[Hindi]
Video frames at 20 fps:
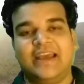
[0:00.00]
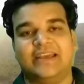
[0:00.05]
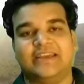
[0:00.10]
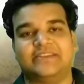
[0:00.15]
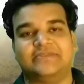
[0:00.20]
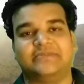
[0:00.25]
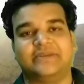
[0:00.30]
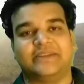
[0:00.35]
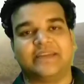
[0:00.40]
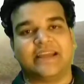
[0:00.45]

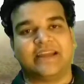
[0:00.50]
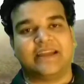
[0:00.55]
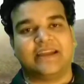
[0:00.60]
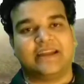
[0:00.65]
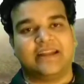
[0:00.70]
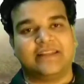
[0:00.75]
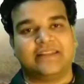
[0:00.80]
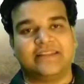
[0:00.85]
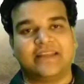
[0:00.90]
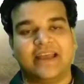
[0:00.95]
इसमें क्या क्या
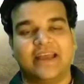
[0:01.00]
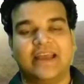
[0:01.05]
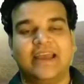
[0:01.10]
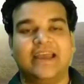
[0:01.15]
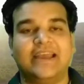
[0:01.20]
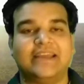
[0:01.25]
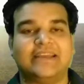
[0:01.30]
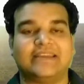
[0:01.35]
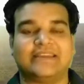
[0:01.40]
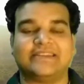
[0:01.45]
डलता
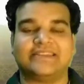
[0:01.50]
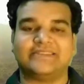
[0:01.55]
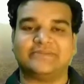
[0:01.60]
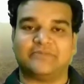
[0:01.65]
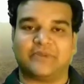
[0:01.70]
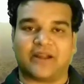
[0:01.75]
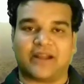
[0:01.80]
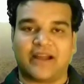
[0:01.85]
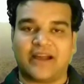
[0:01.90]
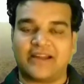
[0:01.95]
है किस
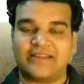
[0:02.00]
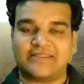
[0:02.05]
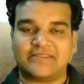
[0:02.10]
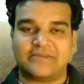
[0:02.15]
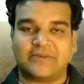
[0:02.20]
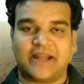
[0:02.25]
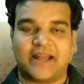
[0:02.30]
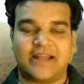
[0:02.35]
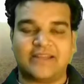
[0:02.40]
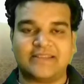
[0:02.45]
प्रकार से
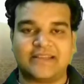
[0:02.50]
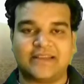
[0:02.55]
बनाया